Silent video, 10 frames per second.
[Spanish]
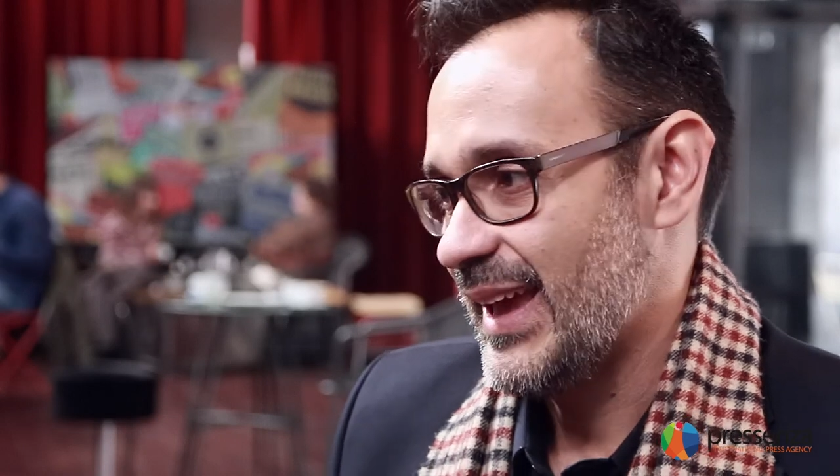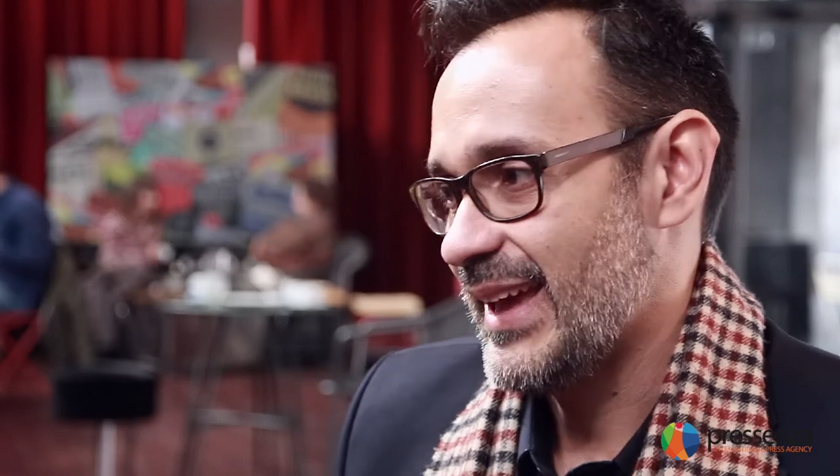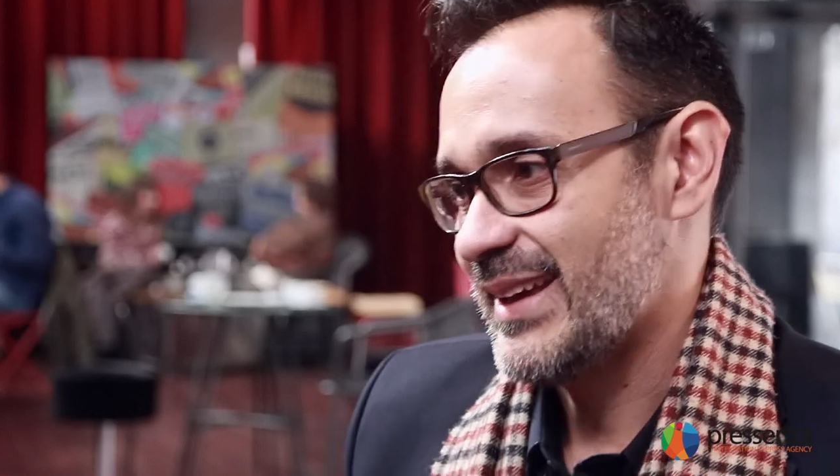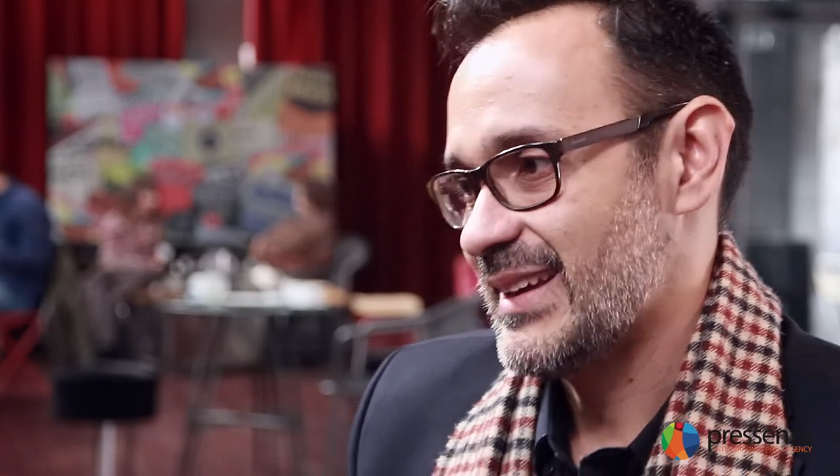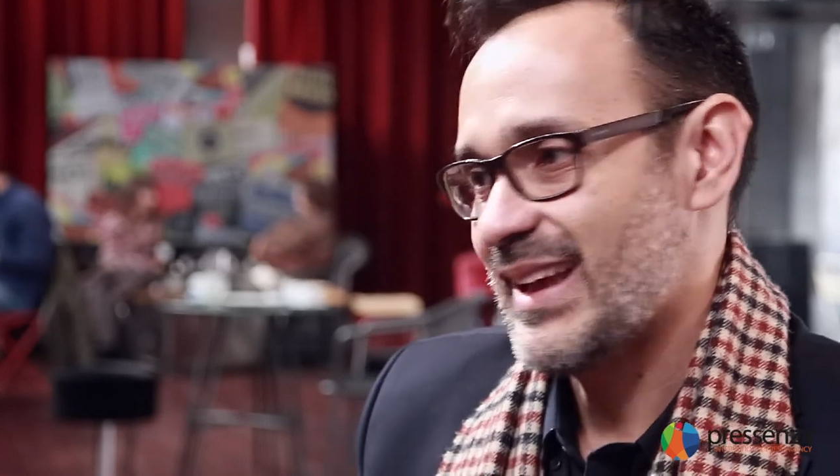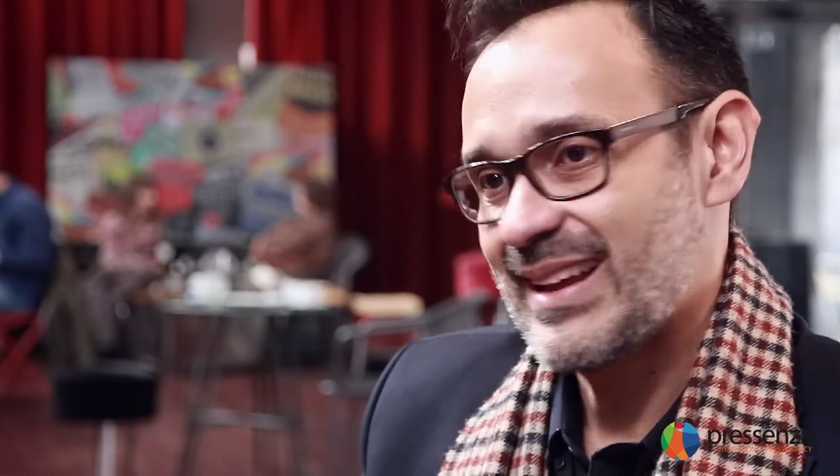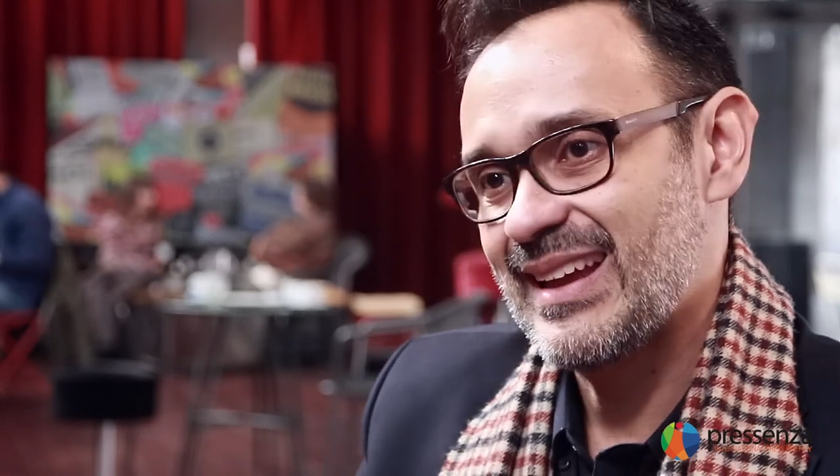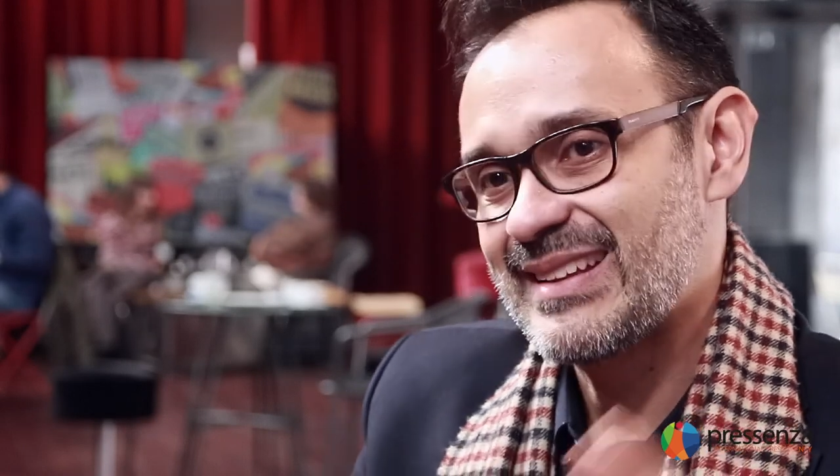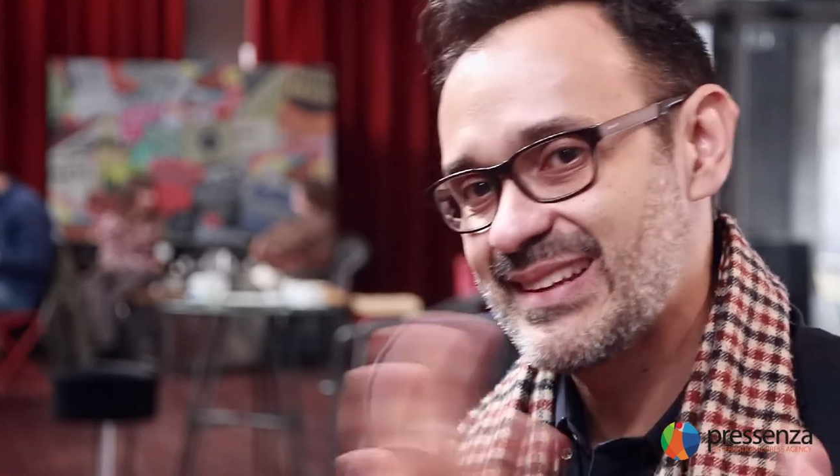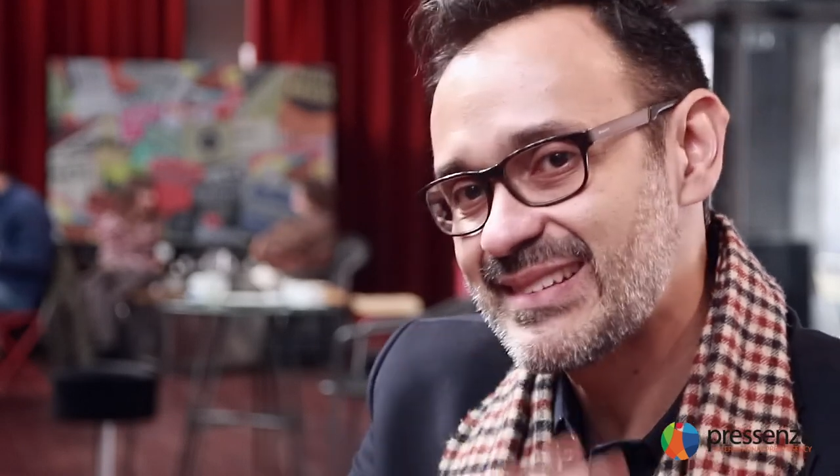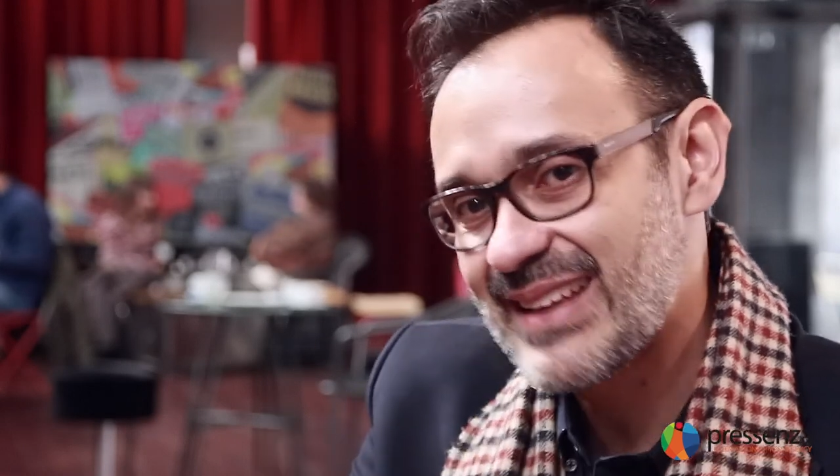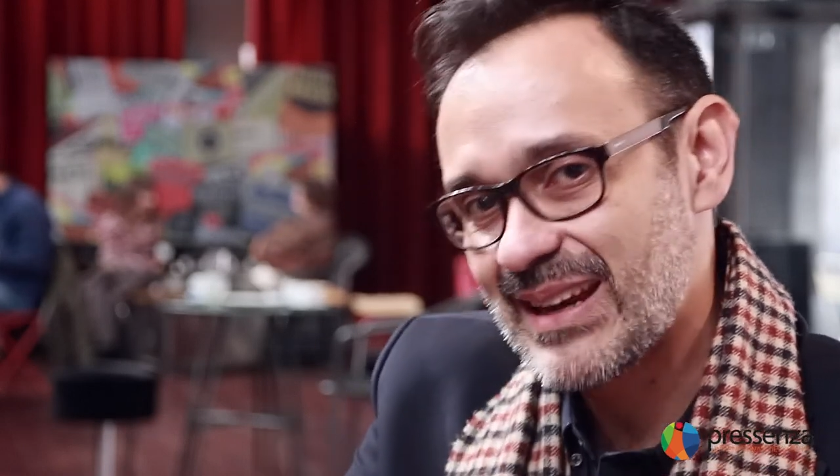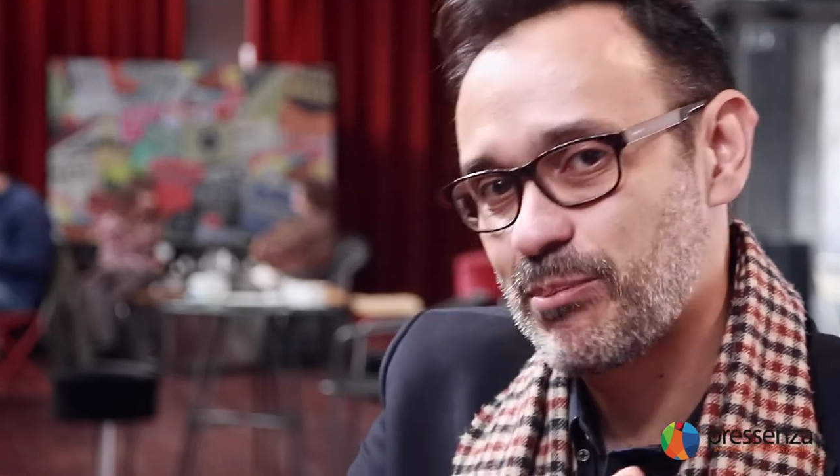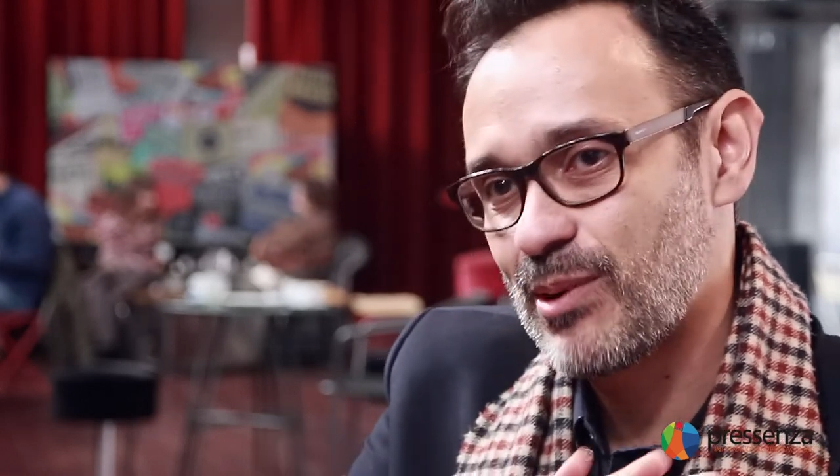Eh, que exista la